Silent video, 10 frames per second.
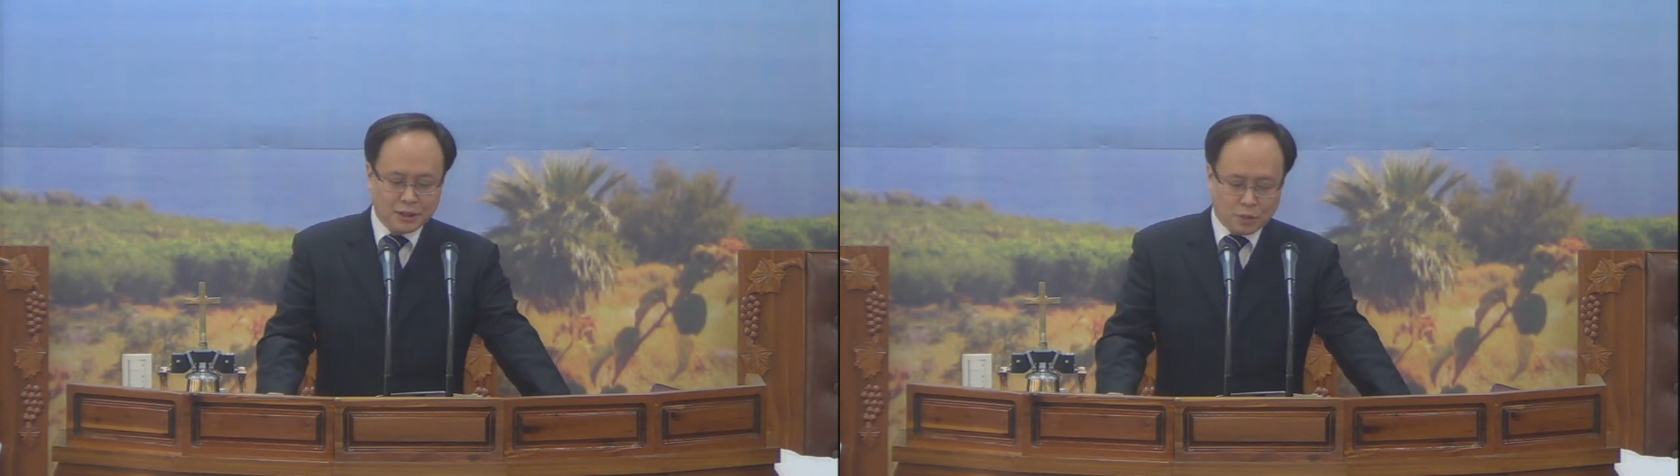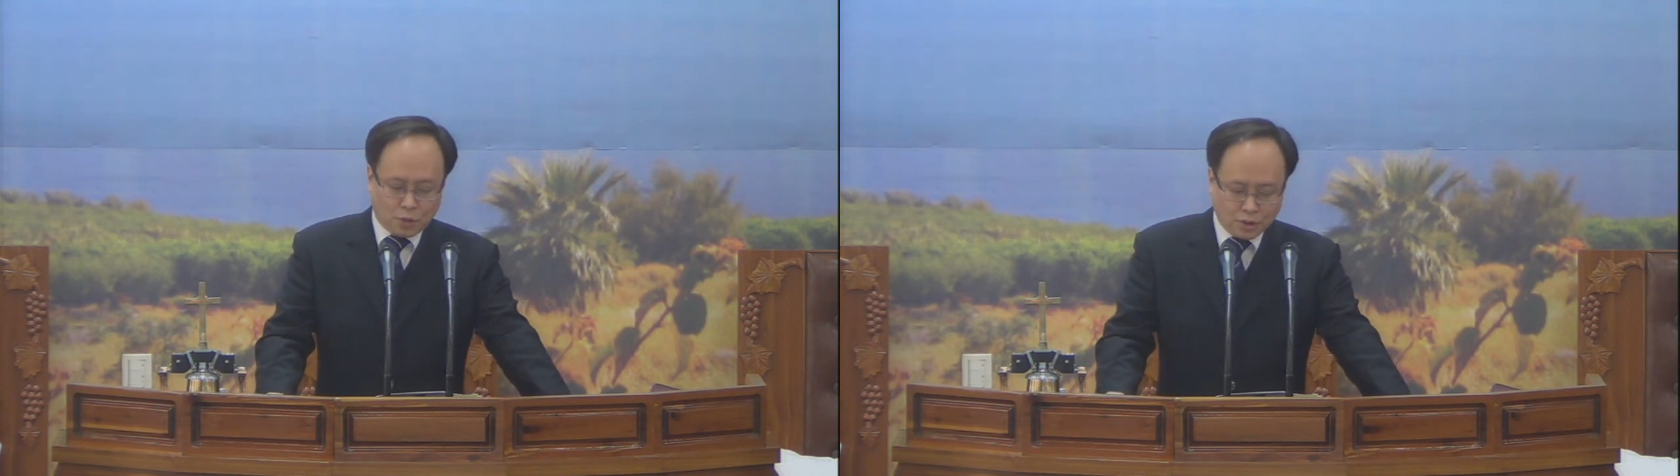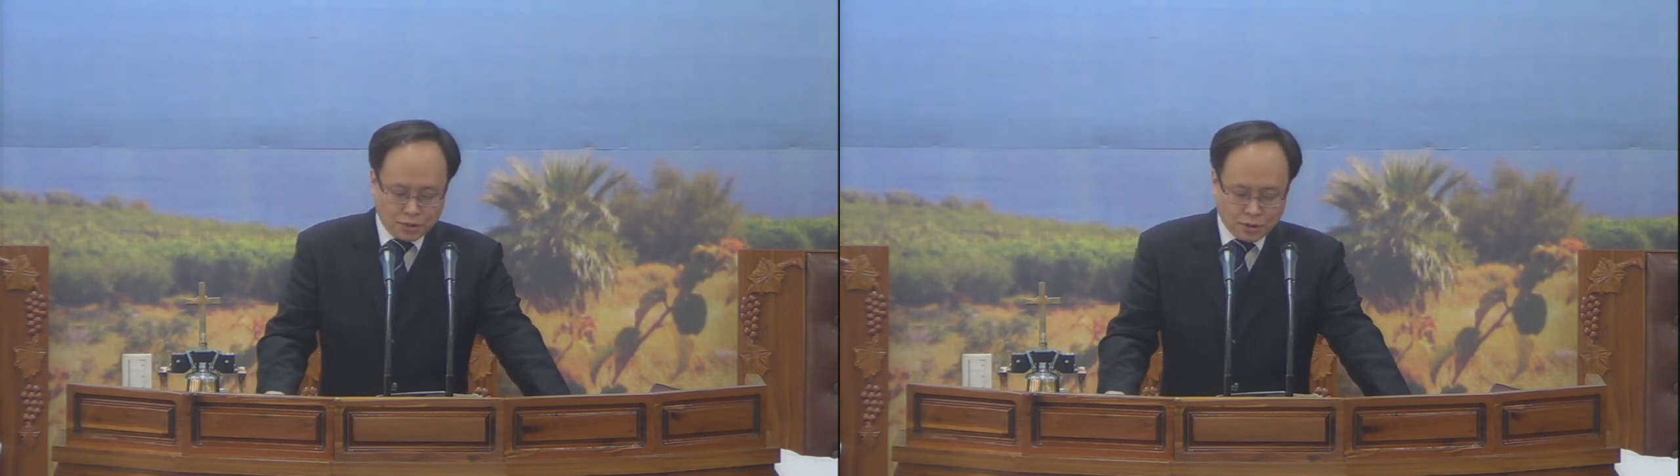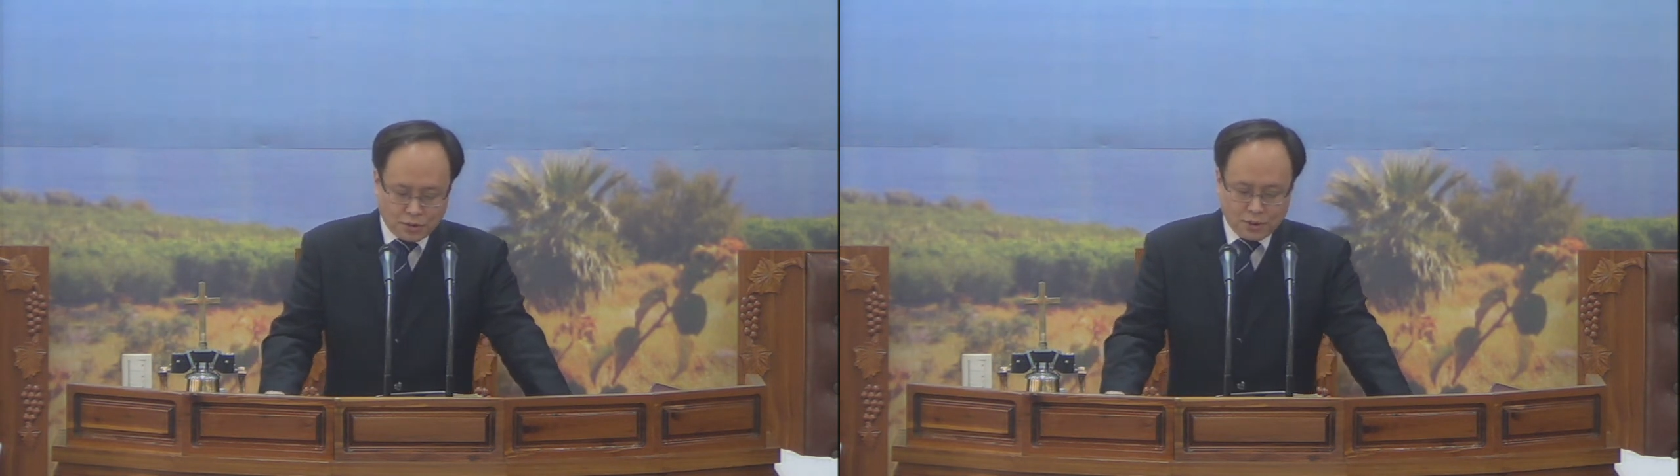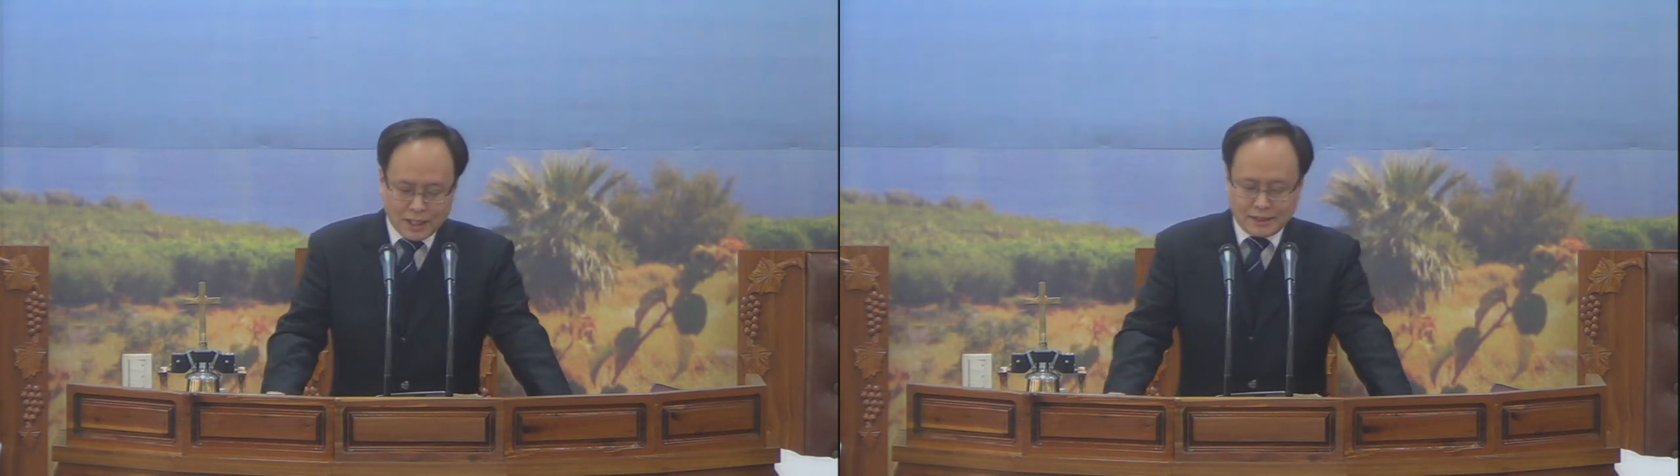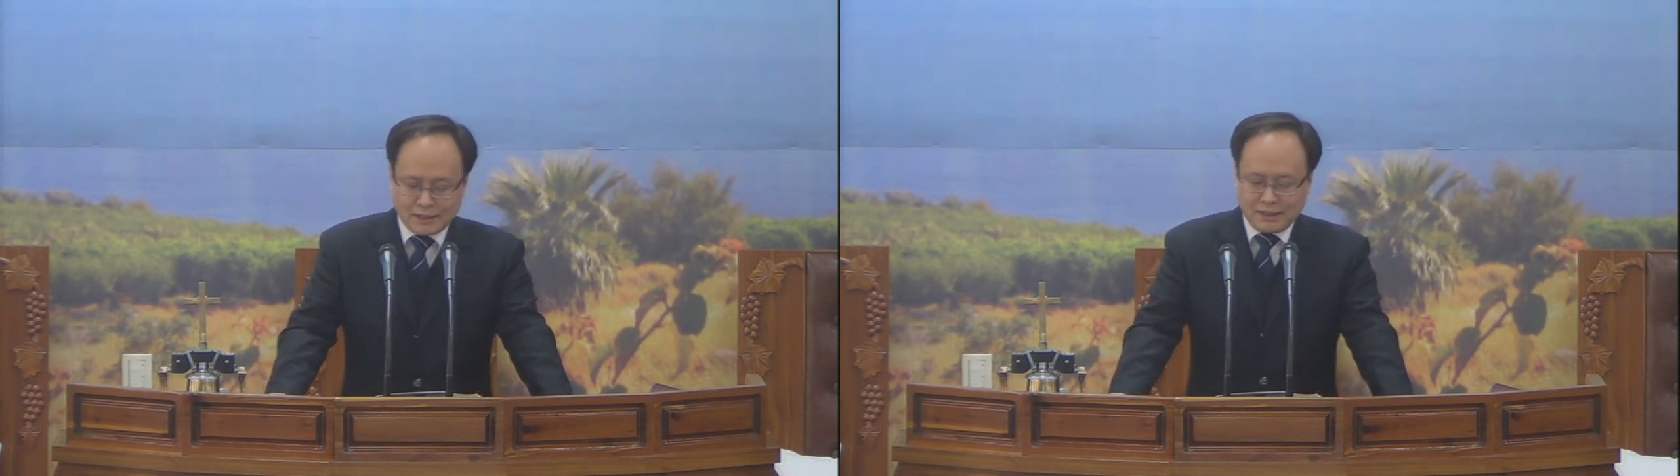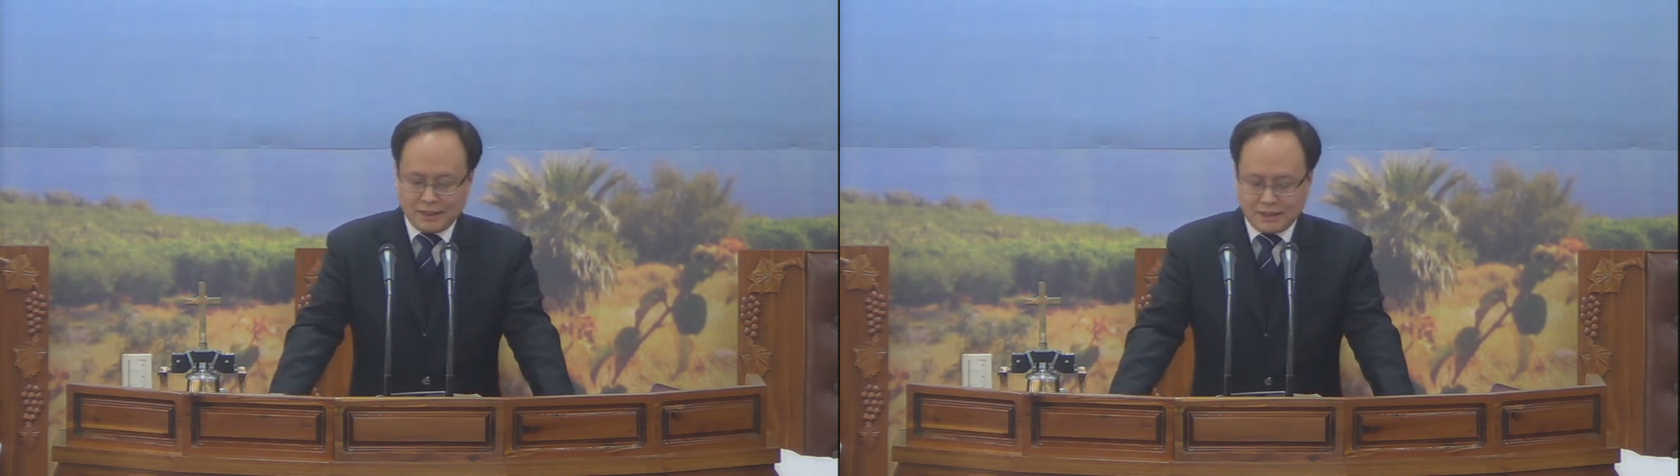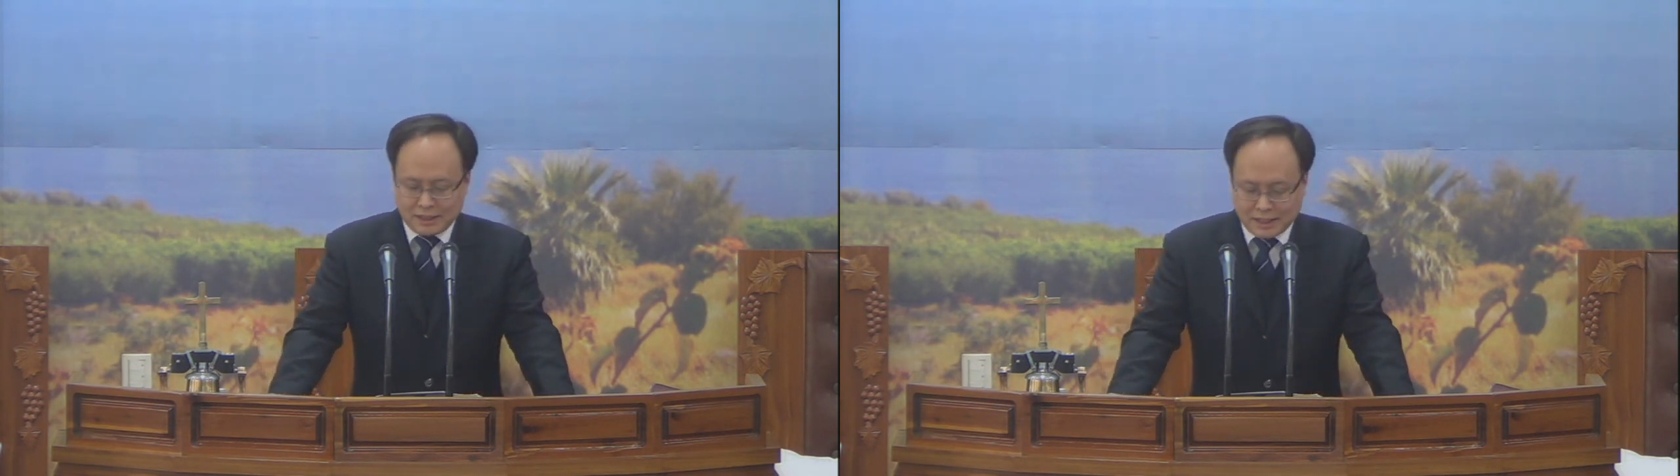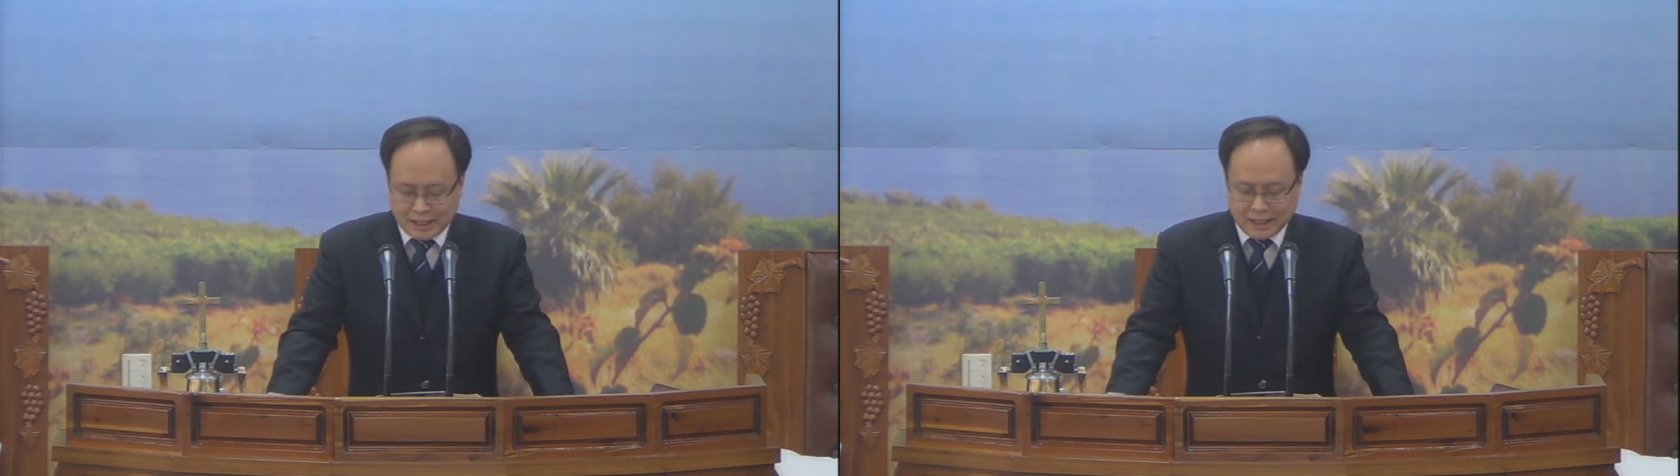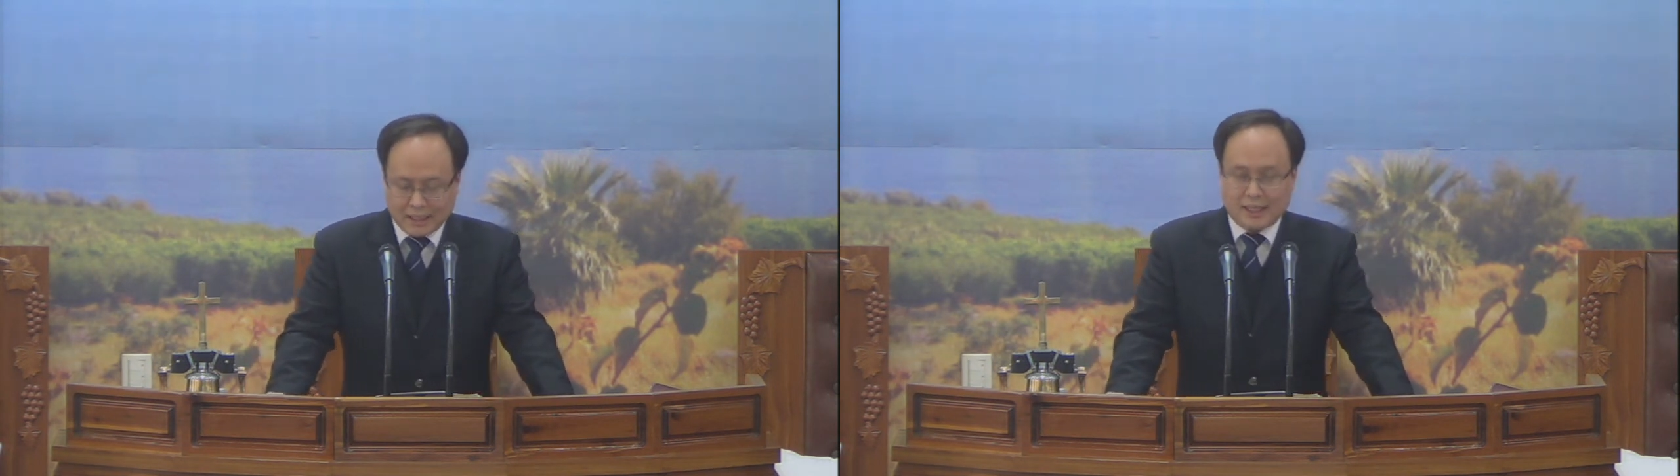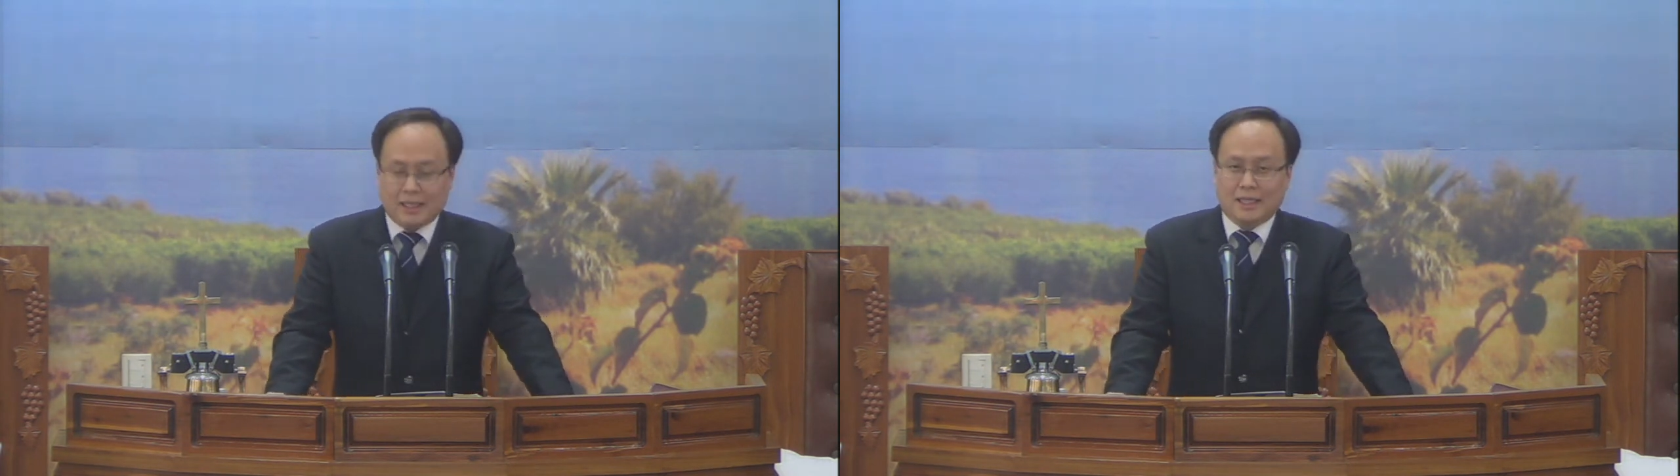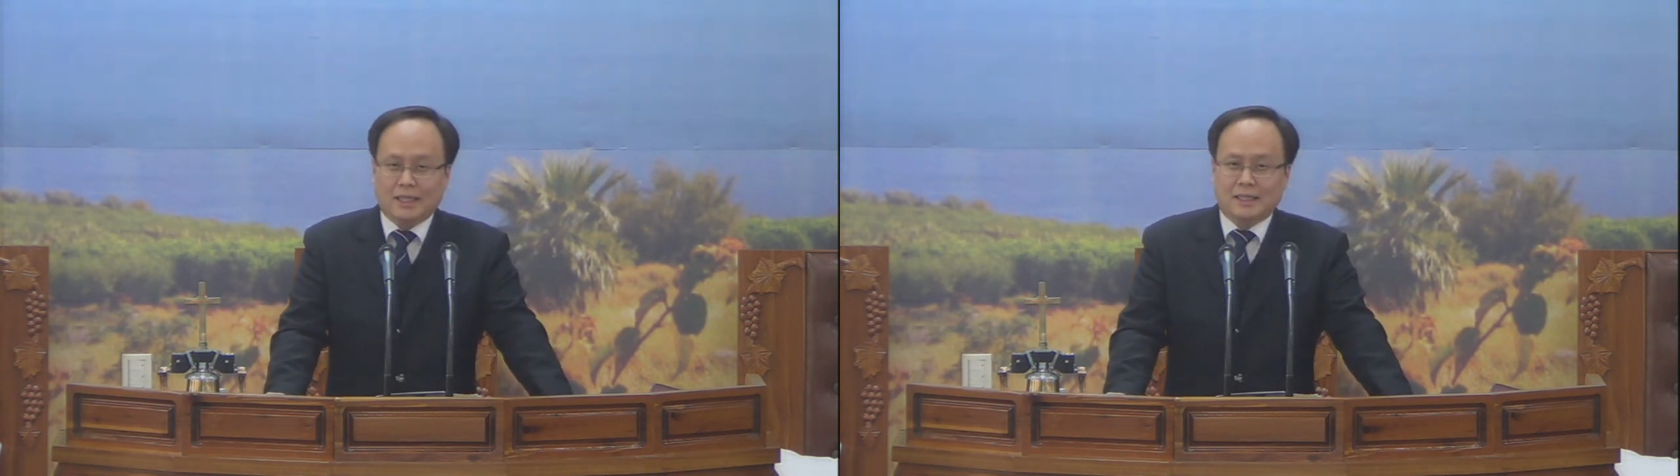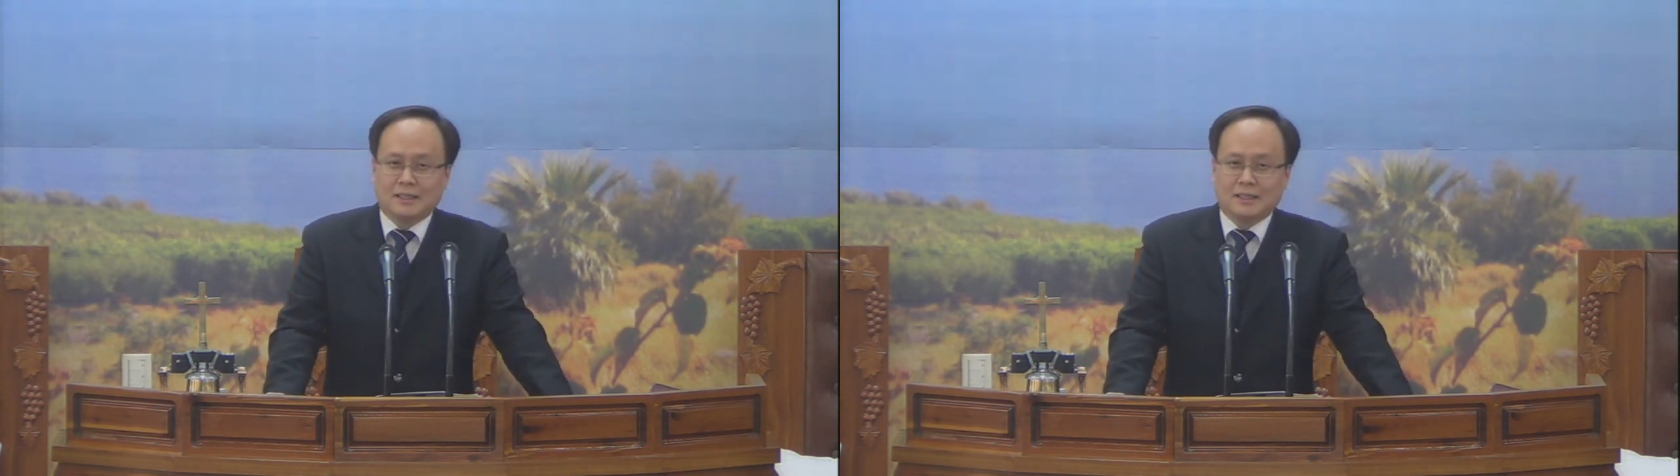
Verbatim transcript: 권고하시니라.